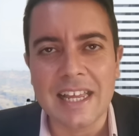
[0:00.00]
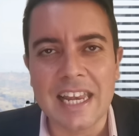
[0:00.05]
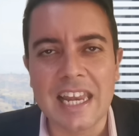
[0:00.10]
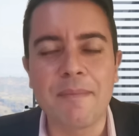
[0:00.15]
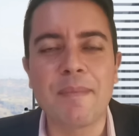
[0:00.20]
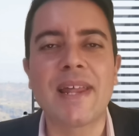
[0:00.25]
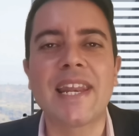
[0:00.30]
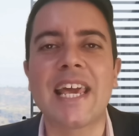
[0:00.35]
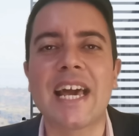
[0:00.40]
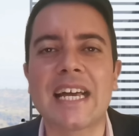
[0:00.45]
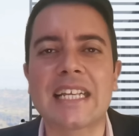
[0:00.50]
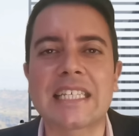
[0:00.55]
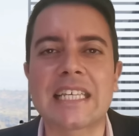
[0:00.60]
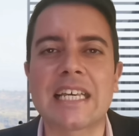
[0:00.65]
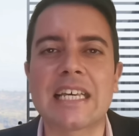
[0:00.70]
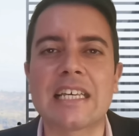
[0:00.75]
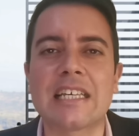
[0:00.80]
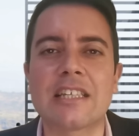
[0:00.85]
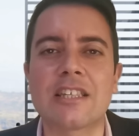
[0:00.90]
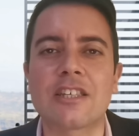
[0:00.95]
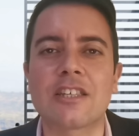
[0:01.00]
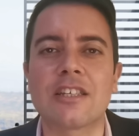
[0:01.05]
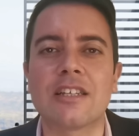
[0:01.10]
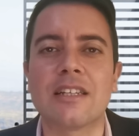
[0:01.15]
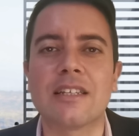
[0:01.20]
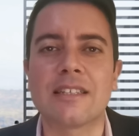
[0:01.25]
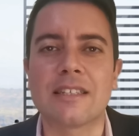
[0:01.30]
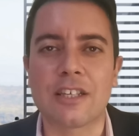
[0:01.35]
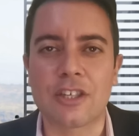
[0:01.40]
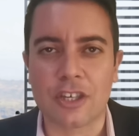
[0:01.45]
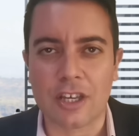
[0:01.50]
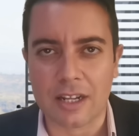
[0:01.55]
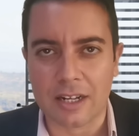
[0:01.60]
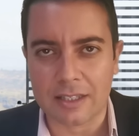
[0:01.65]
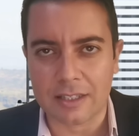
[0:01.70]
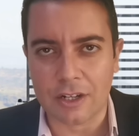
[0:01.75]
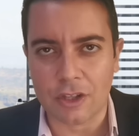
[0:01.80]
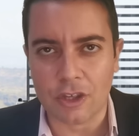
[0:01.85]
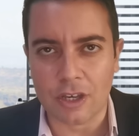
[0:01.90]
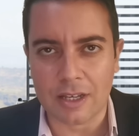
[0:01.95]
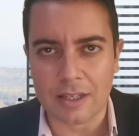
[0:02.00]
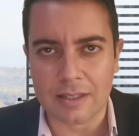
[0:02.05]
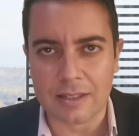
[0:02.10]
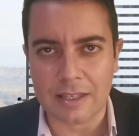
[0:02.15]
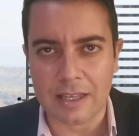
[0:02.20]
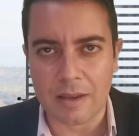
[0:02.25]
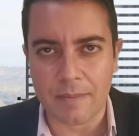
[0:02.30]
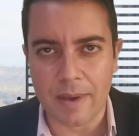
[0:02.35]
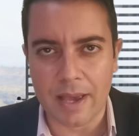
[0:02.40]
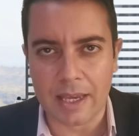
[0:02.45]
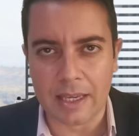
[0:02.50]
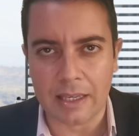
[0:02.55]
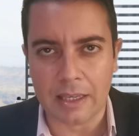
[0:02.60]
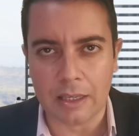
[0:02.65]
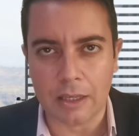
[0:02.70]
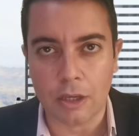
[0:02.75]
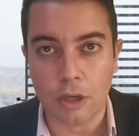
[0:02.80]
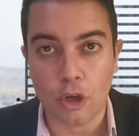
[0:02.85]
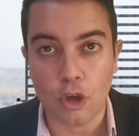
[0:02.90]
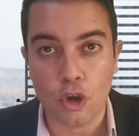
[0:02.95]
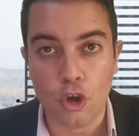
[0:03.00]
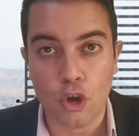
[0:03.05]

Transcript: لمن يحتاج لاستشارة شخصية معي